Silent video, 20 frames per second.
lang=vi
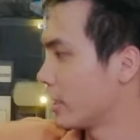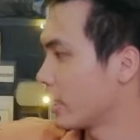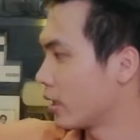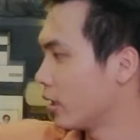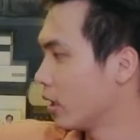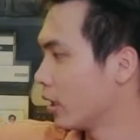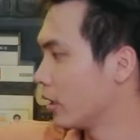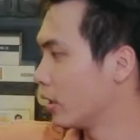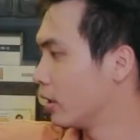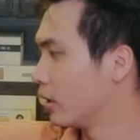tiết
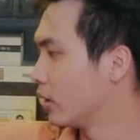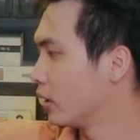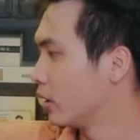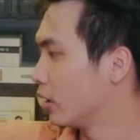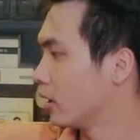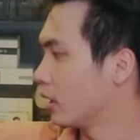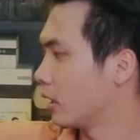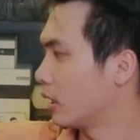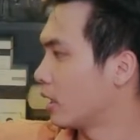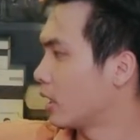hơn.
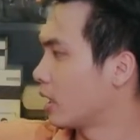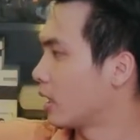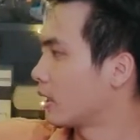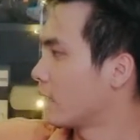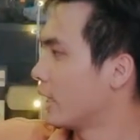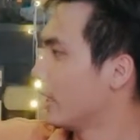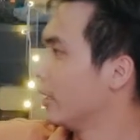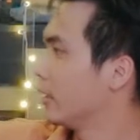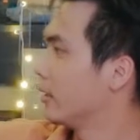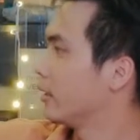
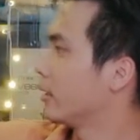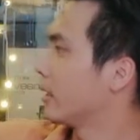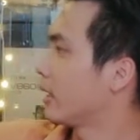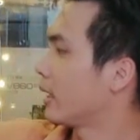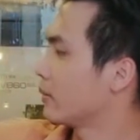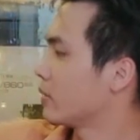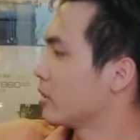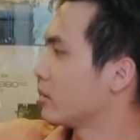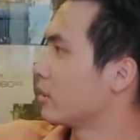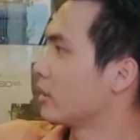Đây,
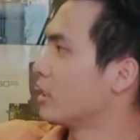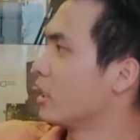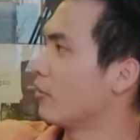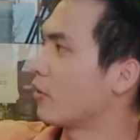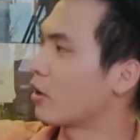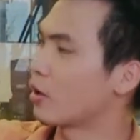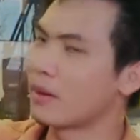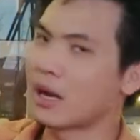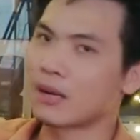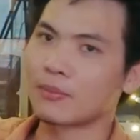em xin giới thiệu
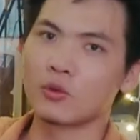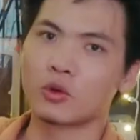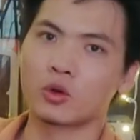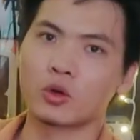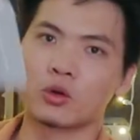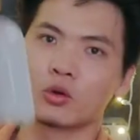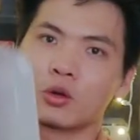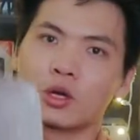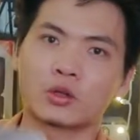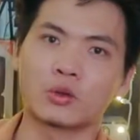với các bác một
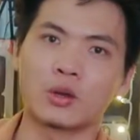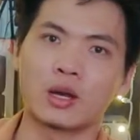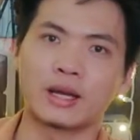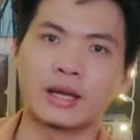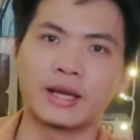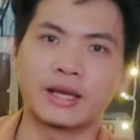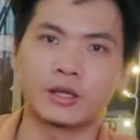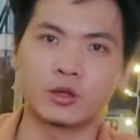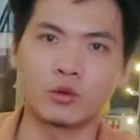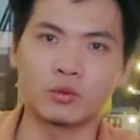con loa toa
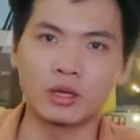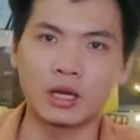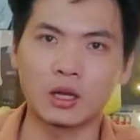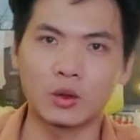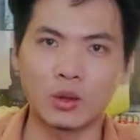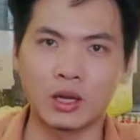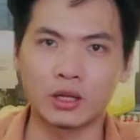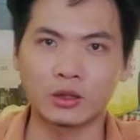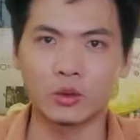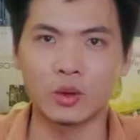này, cũng là
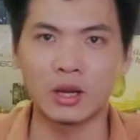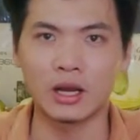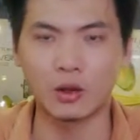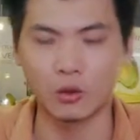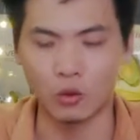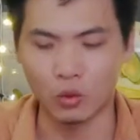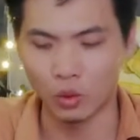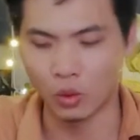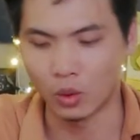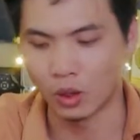loa toa
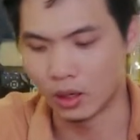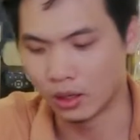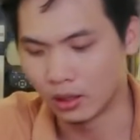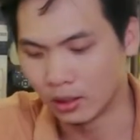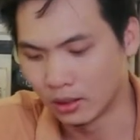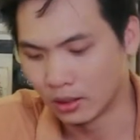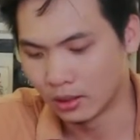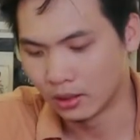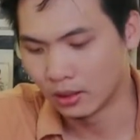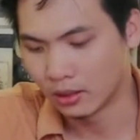của
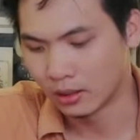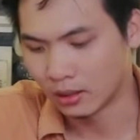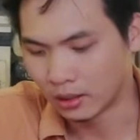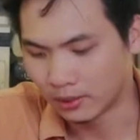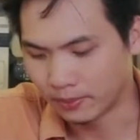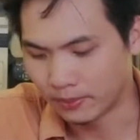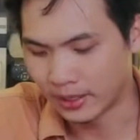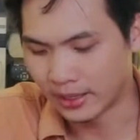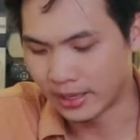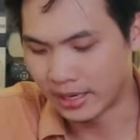
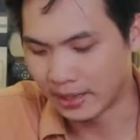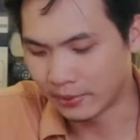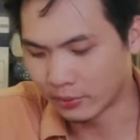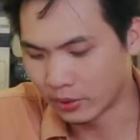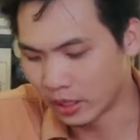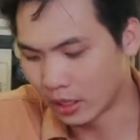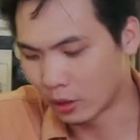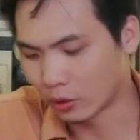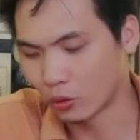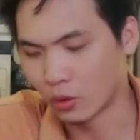bên em
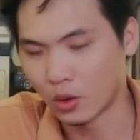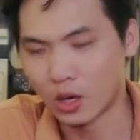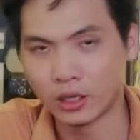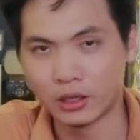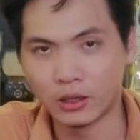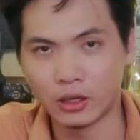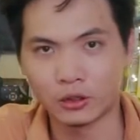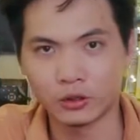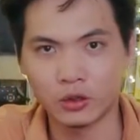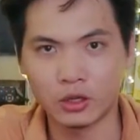là
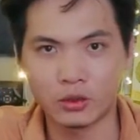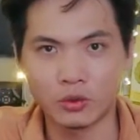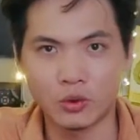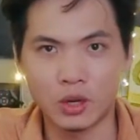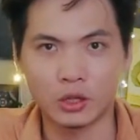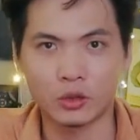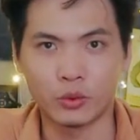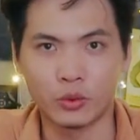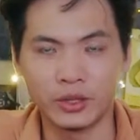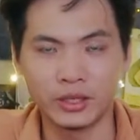hoàn toàn
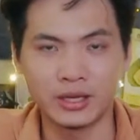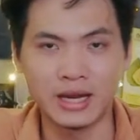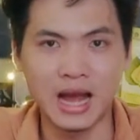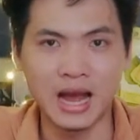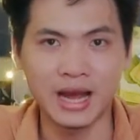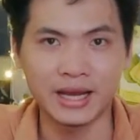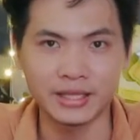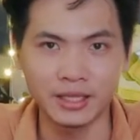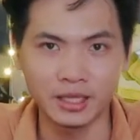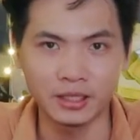của
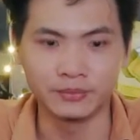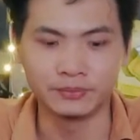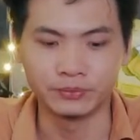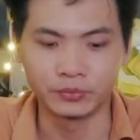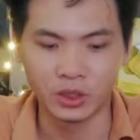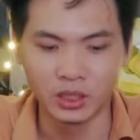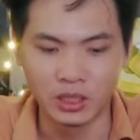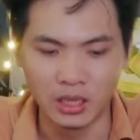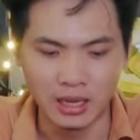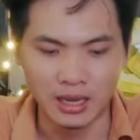Hyundai nhá.
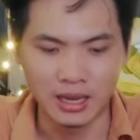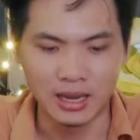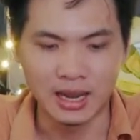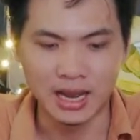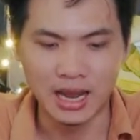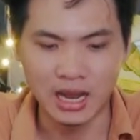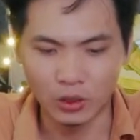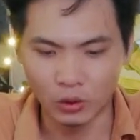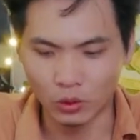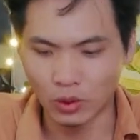
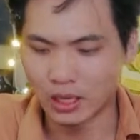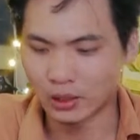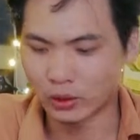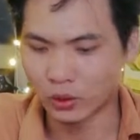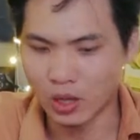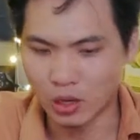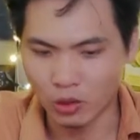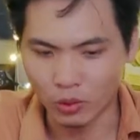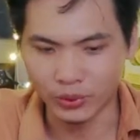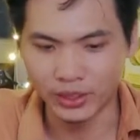Hàng loa
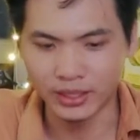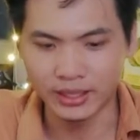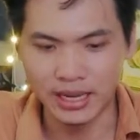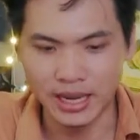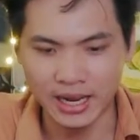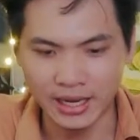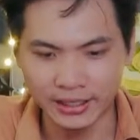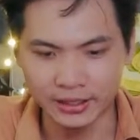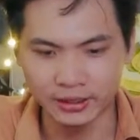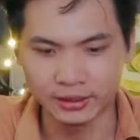toa của
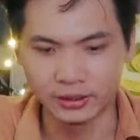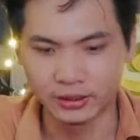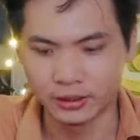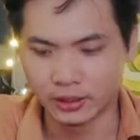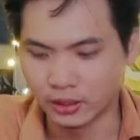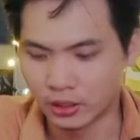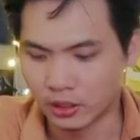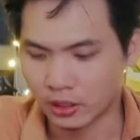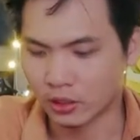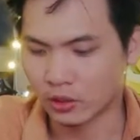Hyundai.
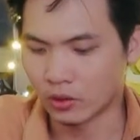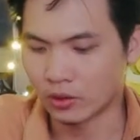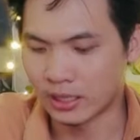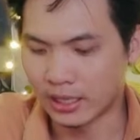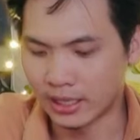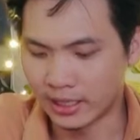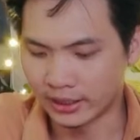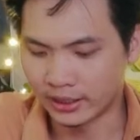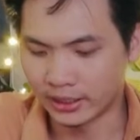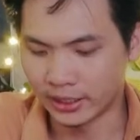Con
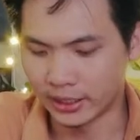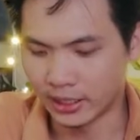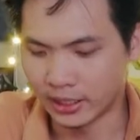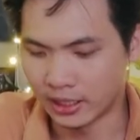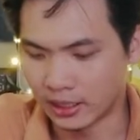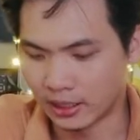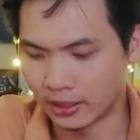này thì